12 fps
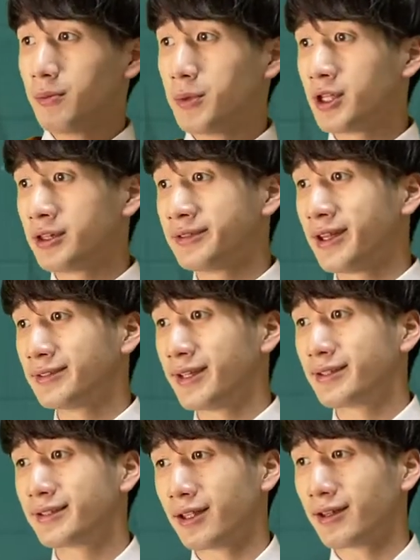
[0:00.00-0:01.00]
みんな
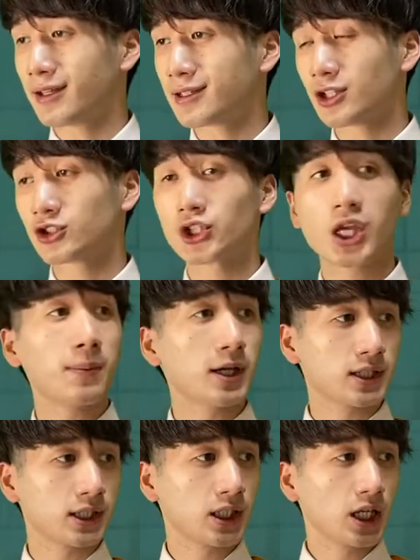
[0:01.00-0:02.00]
できてなさすぎ
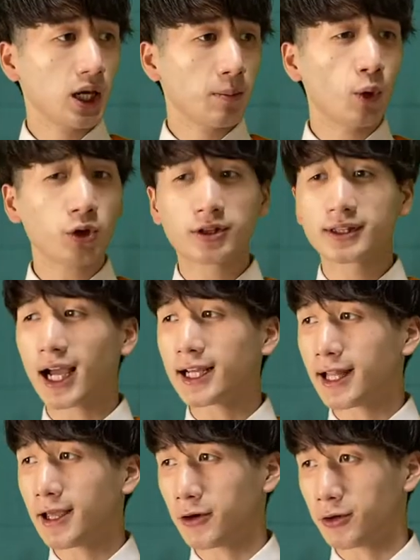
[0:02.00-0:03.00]
ますもった
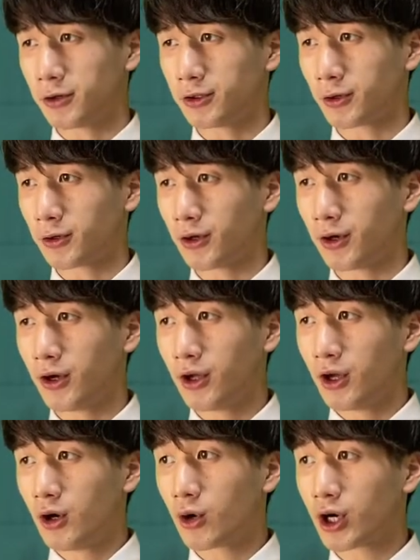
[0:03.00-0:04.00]
いないよこういうところ
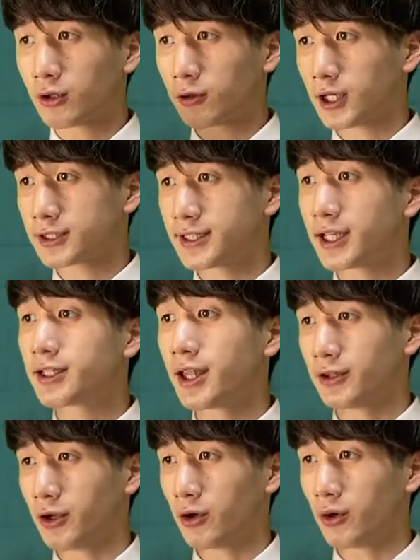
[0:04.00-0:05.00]
他のクラスできて
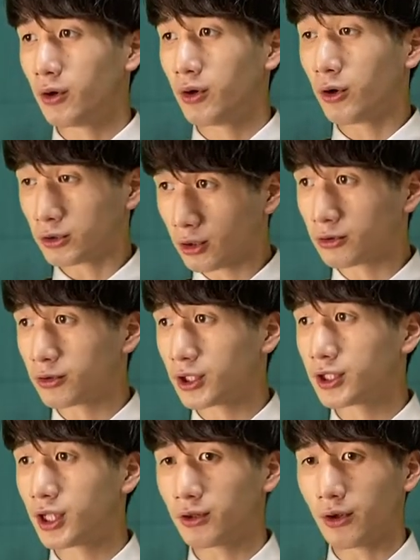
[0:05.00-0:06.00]
んだよほとんど
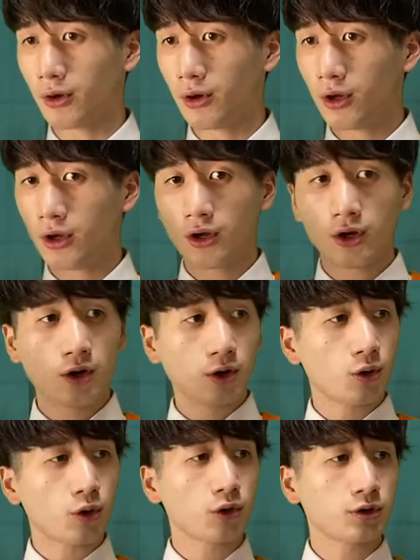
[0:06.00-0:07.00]
できてんだよ
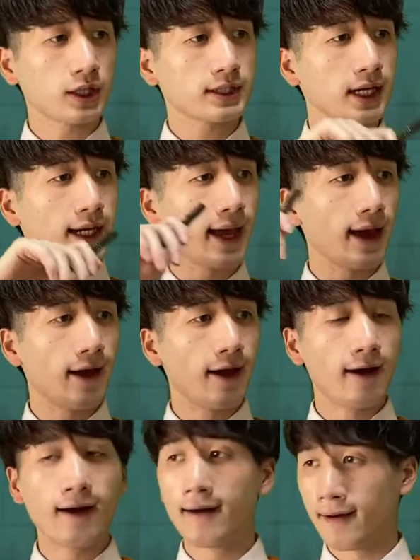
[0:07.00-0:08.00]
ここのクラスだけ
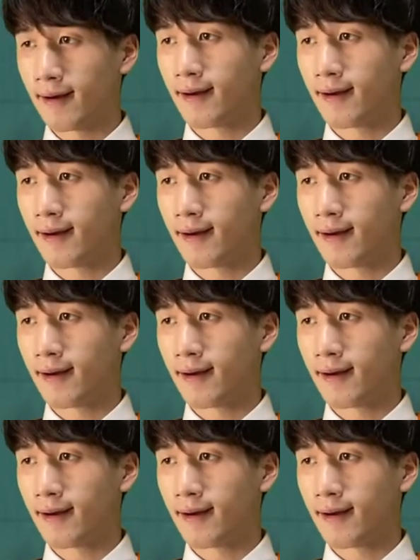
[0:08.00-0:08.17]
うん